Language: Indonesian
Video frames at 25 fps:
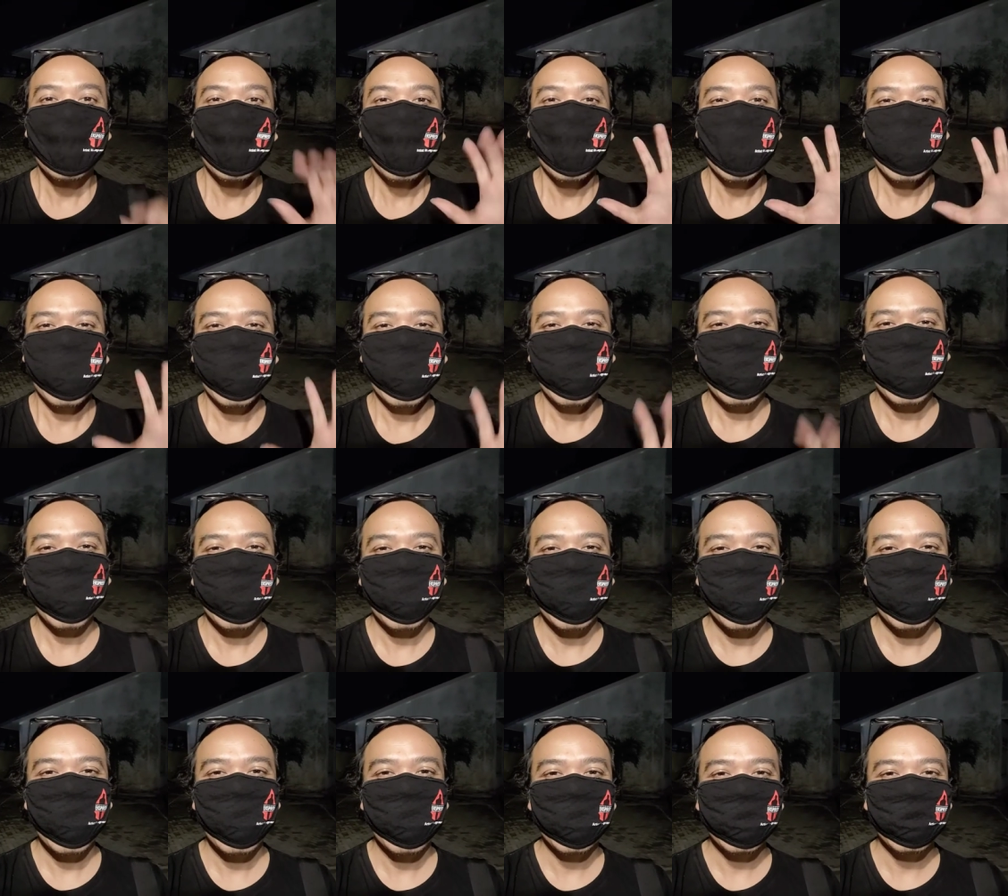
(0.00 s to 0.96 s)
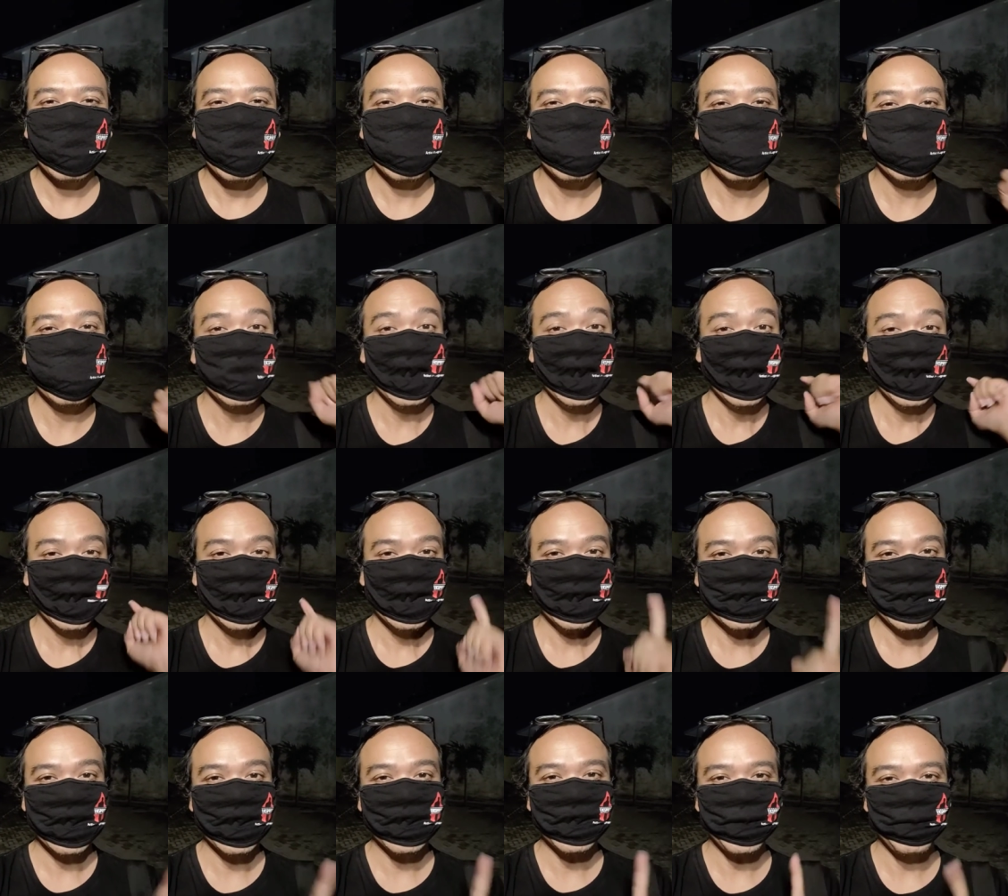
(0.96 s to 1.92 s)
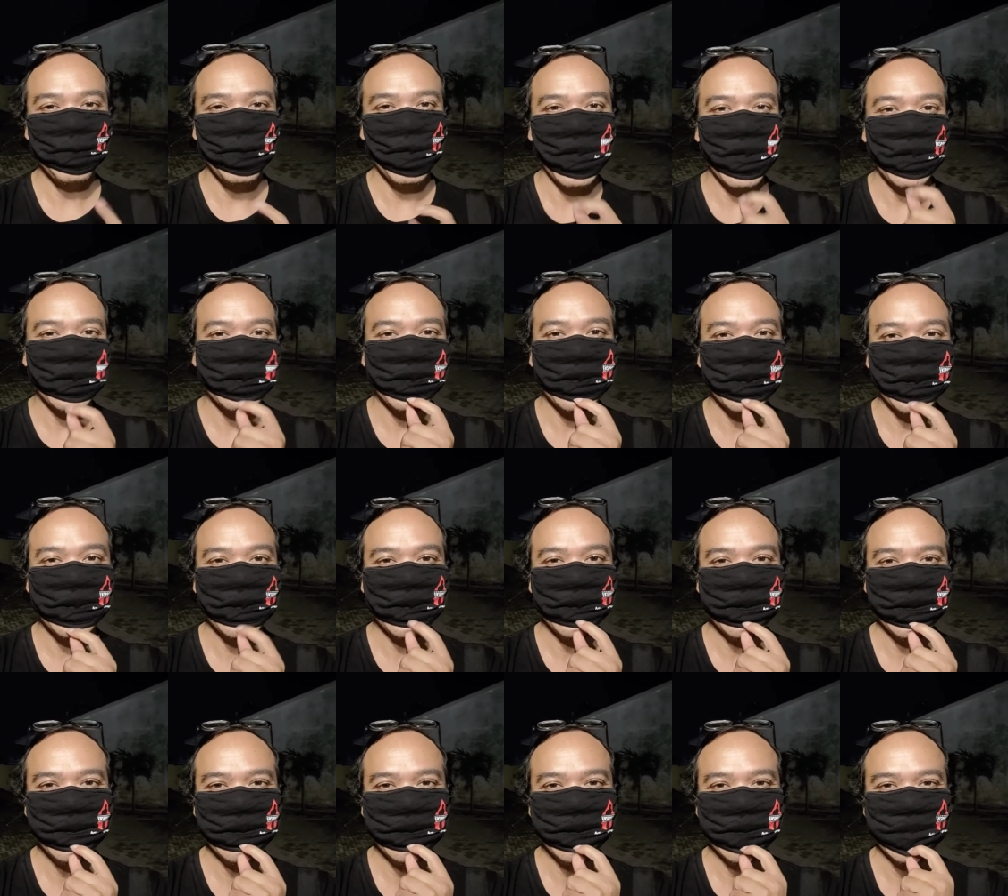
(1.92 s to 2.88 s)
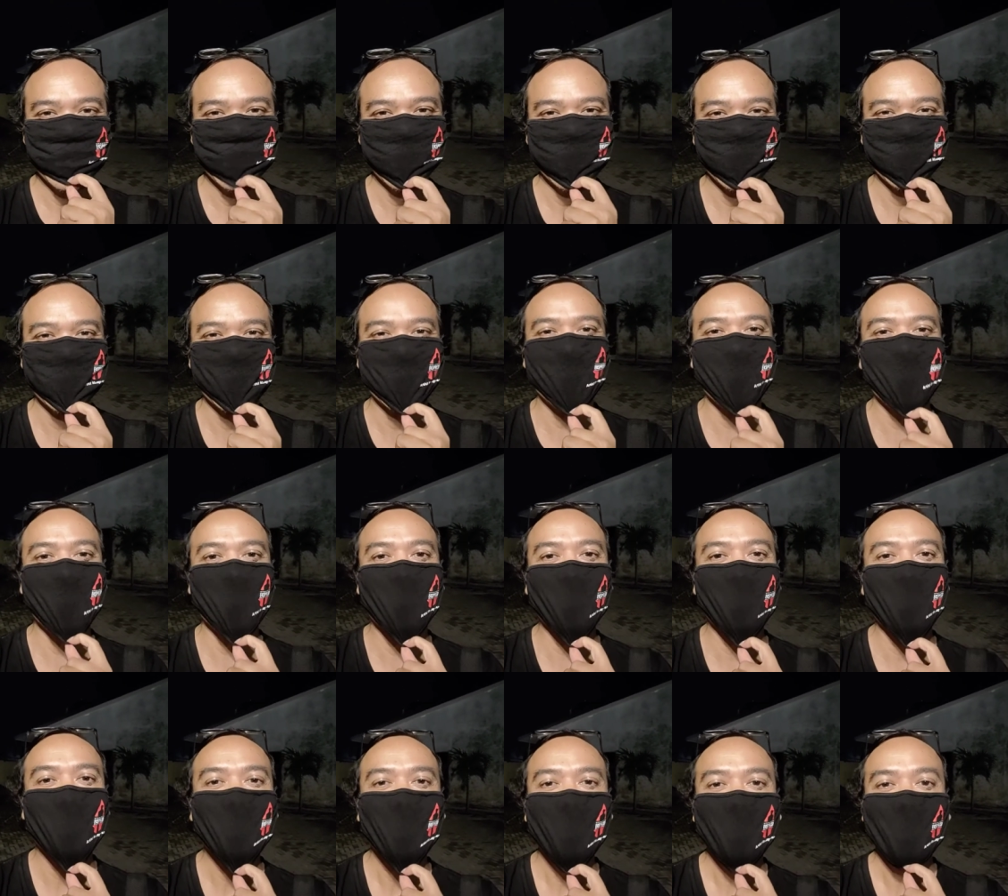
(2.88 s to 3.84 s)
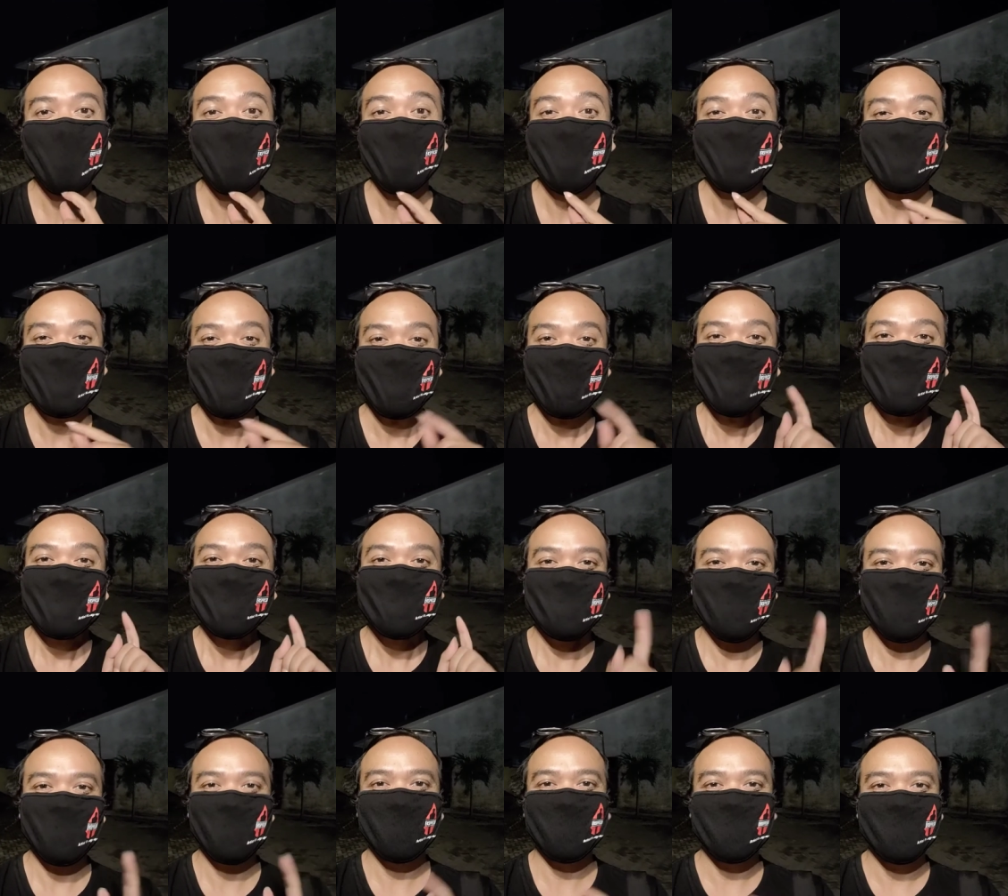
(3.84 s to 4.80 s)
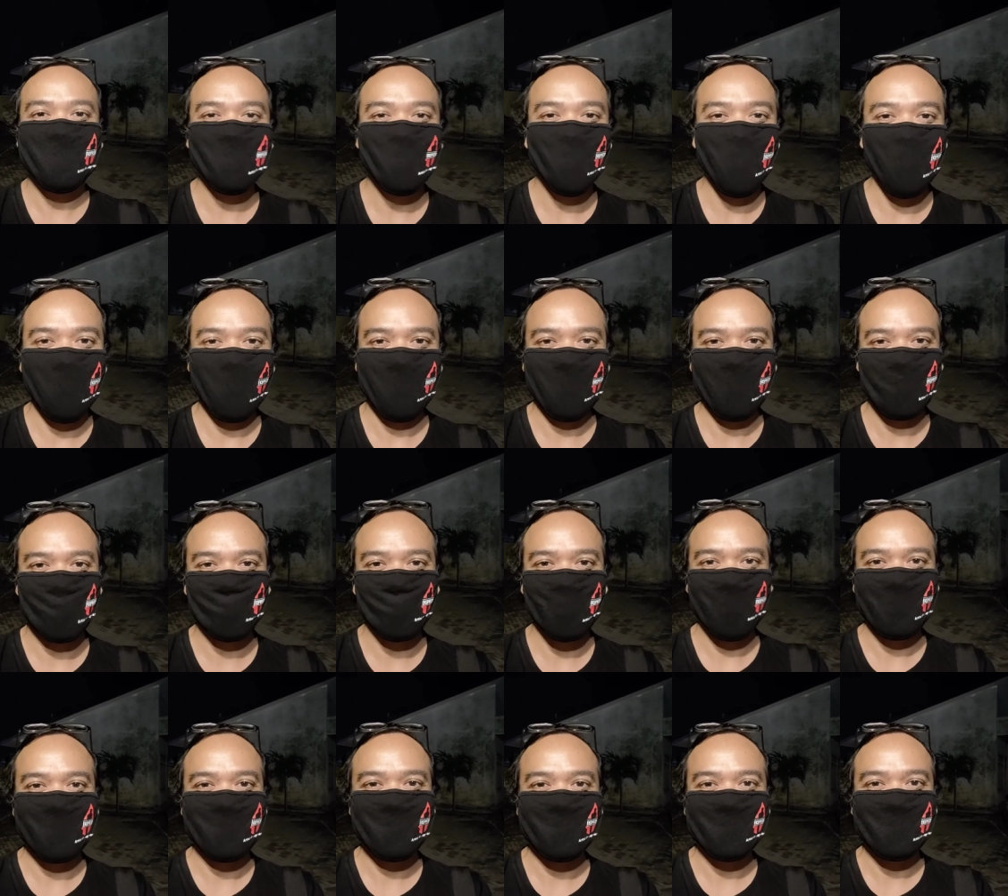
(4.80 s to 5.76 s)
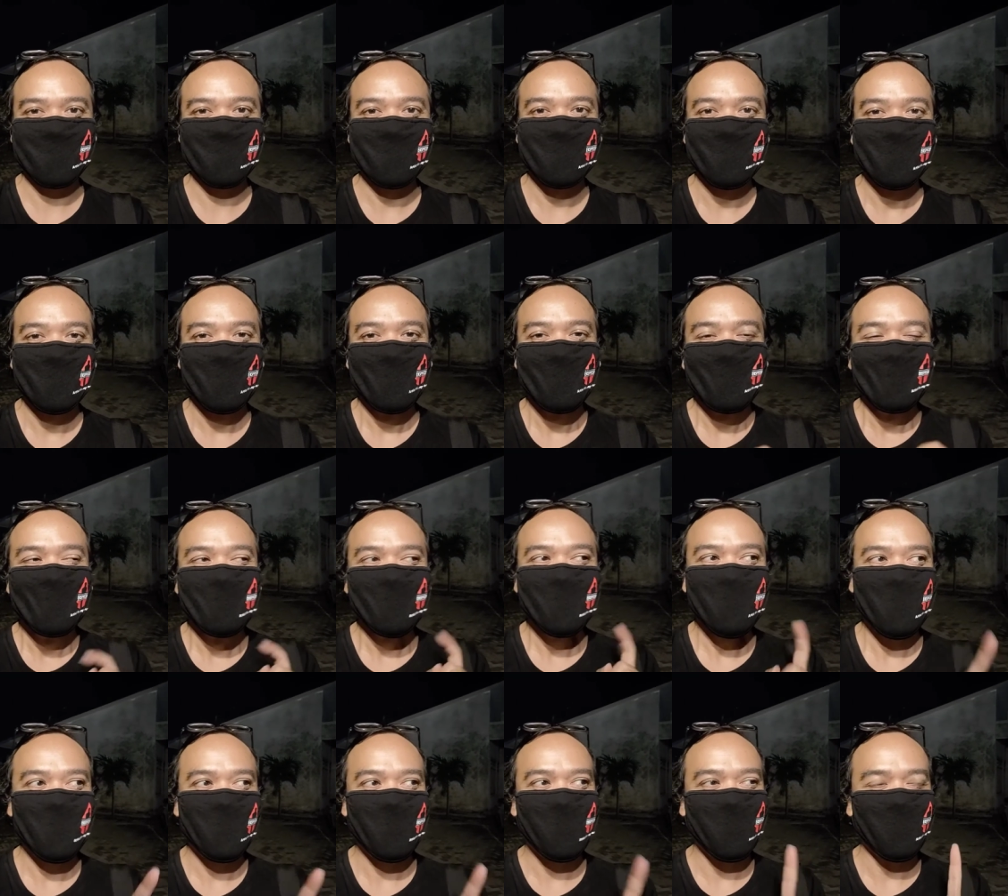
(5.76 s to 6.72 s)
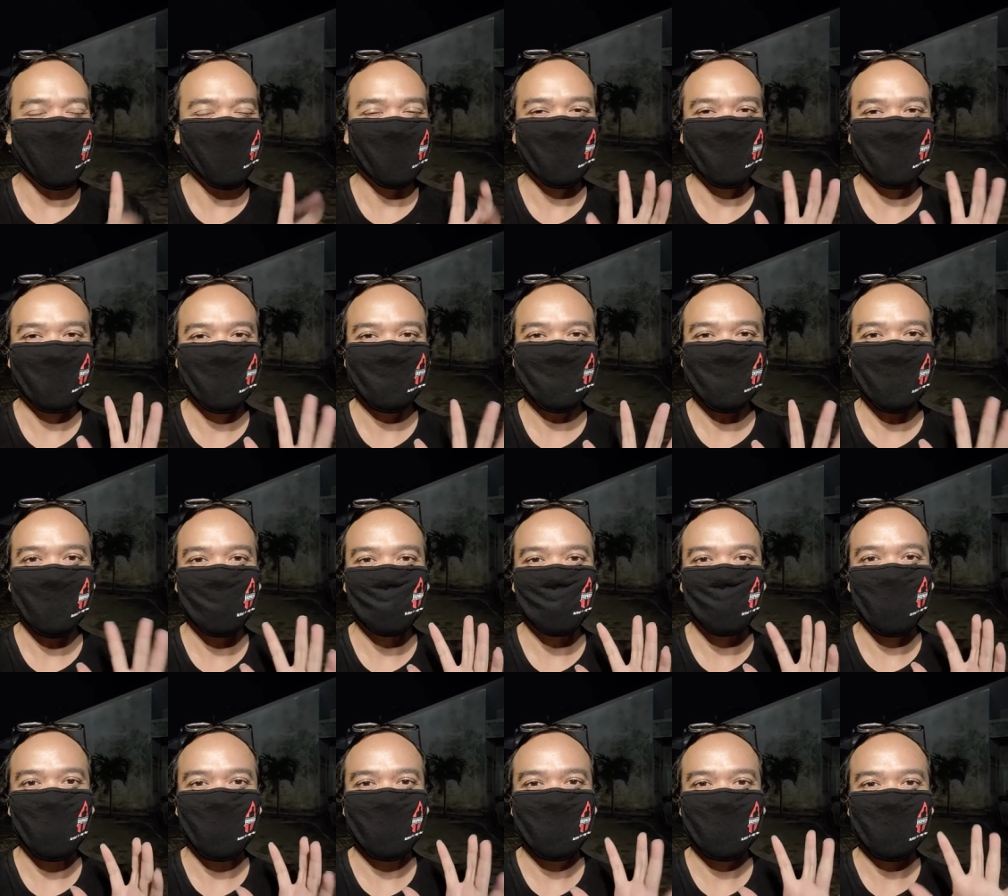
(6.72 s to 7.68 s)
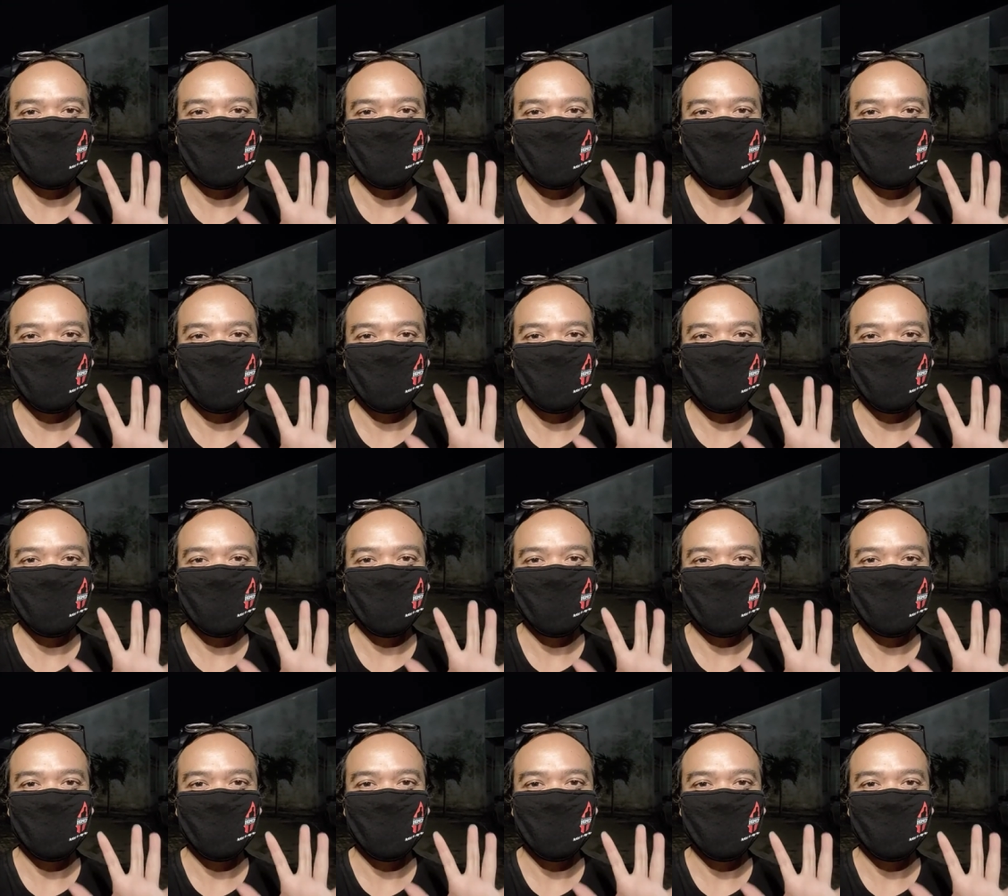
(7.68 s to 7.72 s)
Hai, kita ketemu lagi di channel Johan Ekspresi. Nah, kali ini saya berada di